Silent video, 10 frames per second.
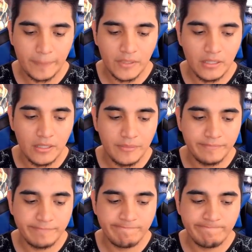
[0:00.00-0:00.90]

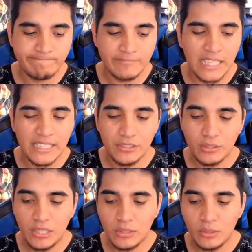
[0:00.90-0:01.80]
em, han
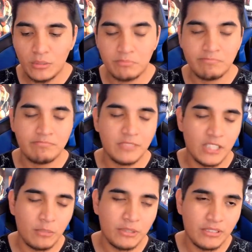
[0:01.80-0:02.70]
hecho algo que
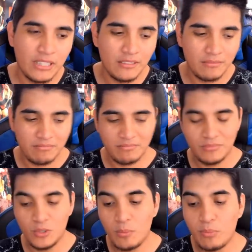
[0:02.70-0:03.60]
lo personal
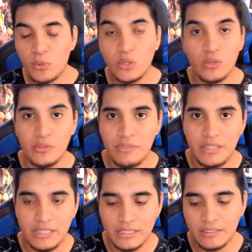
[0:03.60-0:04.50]
no puedo
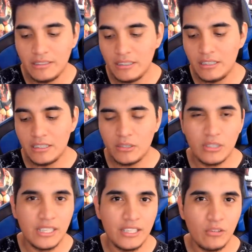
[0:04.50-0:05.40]
defender. Creo
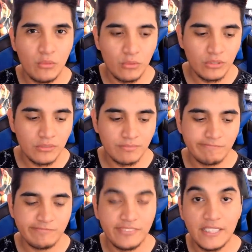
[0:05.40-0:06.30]
que ningún
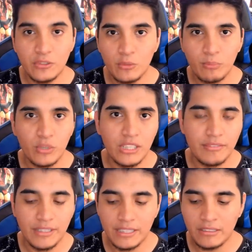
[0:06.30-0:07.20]
fandom puede
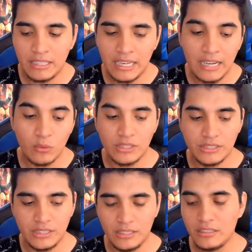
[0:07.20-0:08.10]
defender algo
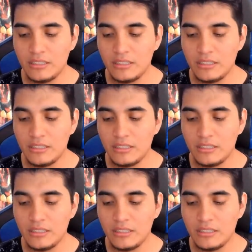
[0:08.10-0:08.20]
así.